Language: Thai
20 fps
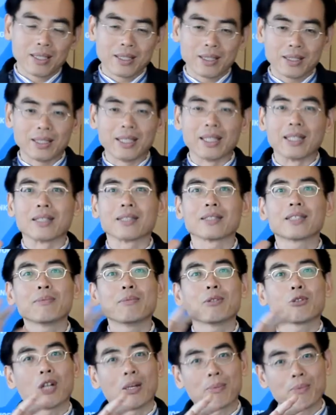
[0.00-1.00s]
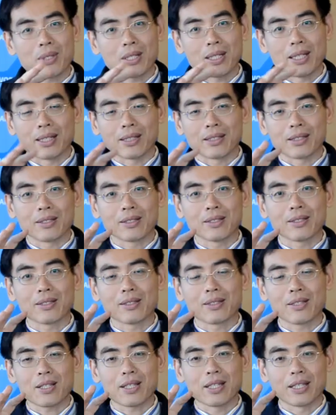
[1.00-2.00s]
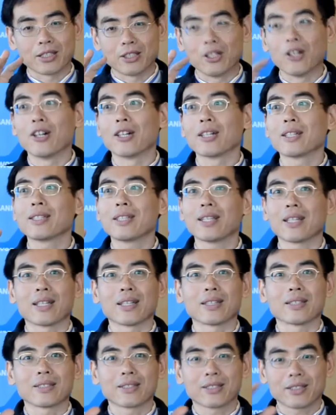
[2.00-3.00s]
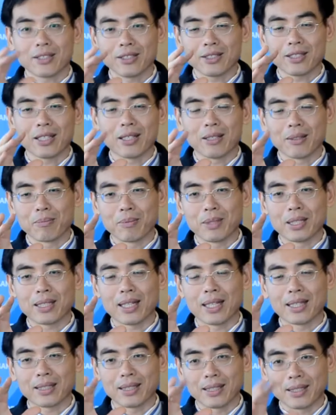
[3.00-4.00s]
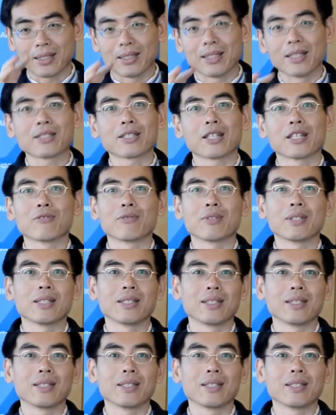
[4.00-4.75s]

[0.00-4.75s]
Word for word: หญิงที่มีความเสี่ยงเสี่ยงน้อยเนี่ยก็จะมีการติดเชื้อ HIV